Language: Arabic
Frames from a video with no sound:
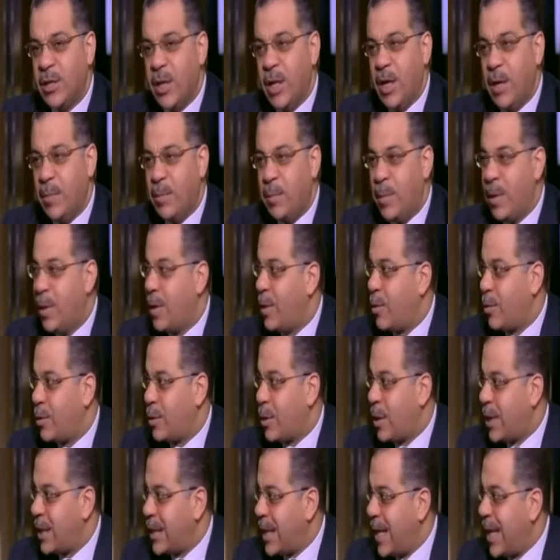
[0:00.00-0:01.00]
طلب
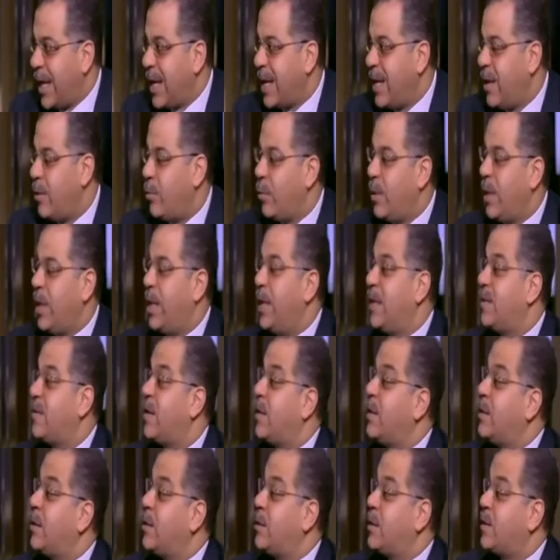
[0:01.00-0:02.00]
اوردرات اكل
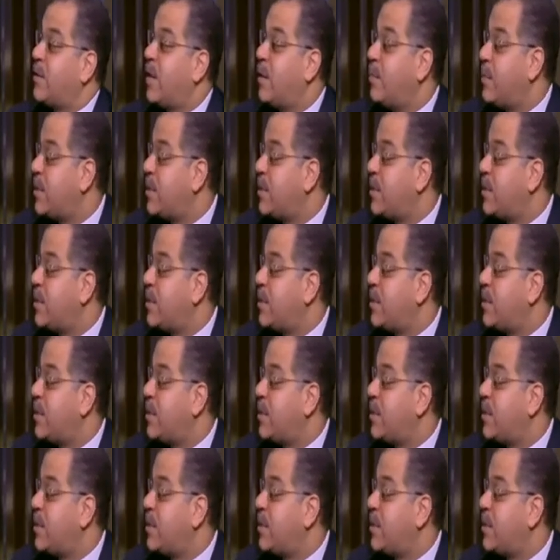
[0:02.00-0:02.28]
واتصال